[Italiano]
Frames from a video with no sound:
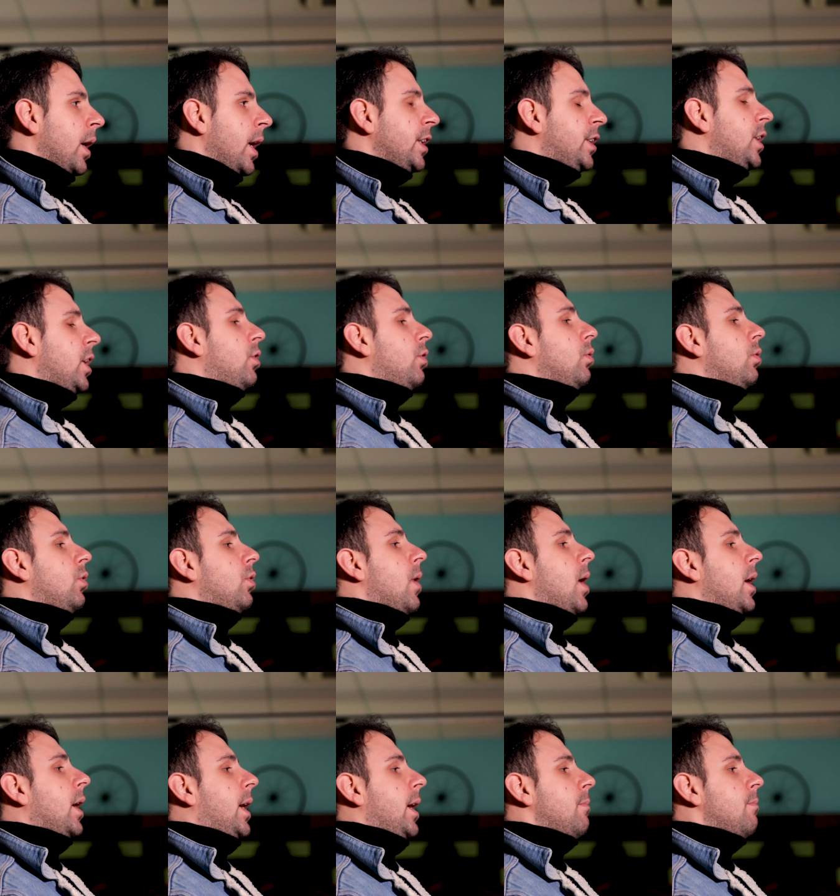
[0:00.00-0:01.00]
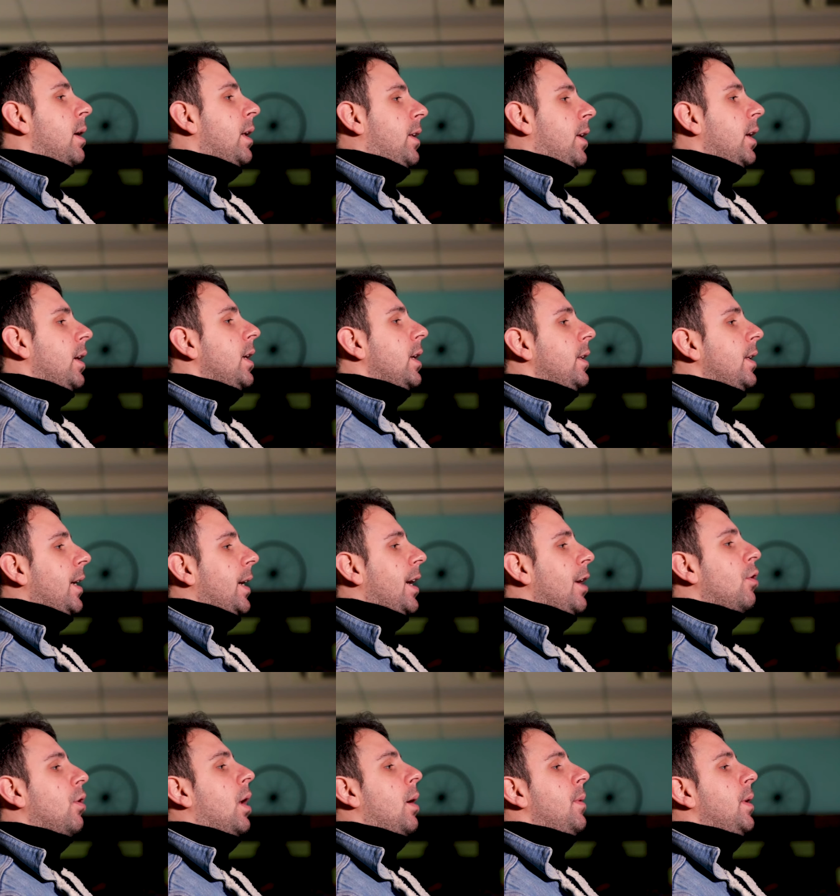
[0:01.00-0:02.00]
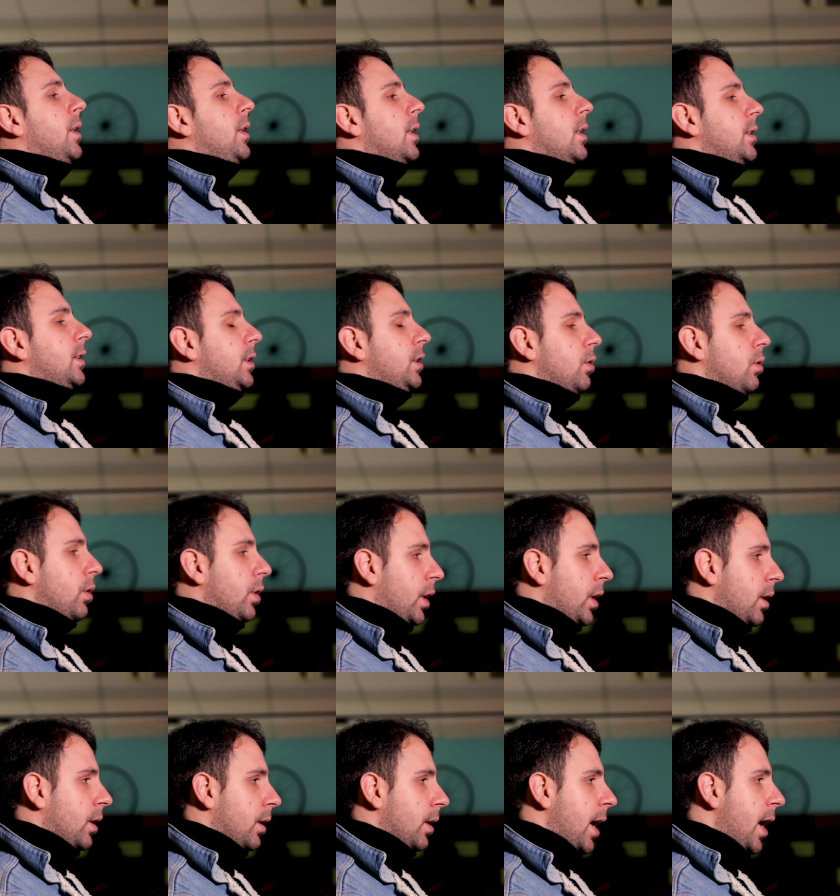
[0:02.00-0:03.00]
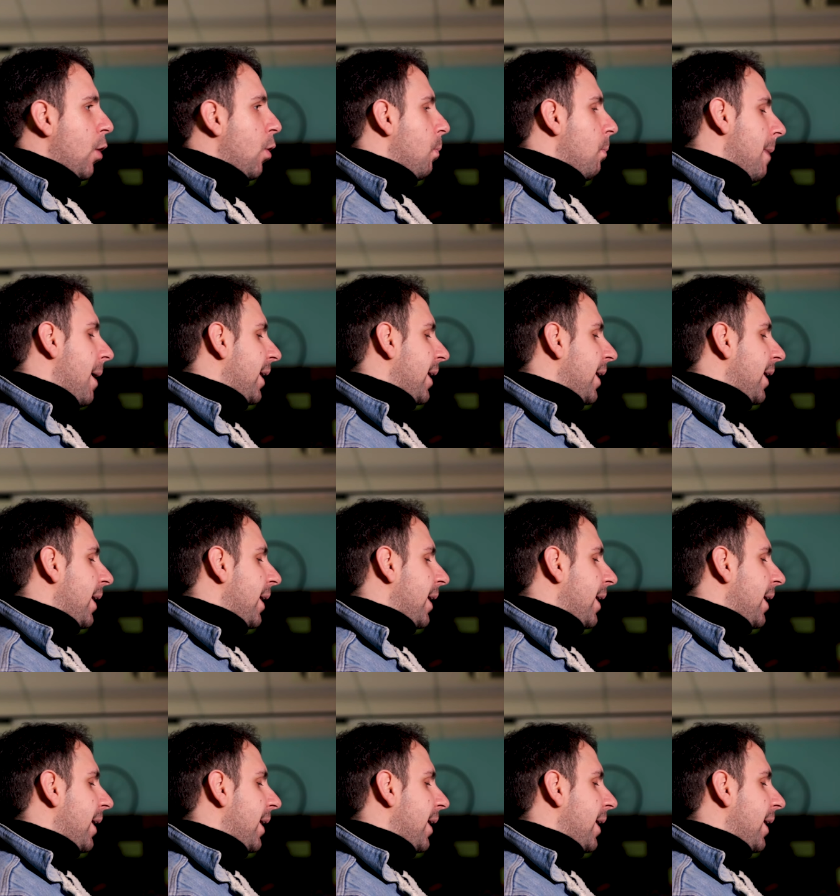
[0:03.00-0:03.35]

E c'è tutto anche in materia di regolamentazioni, è un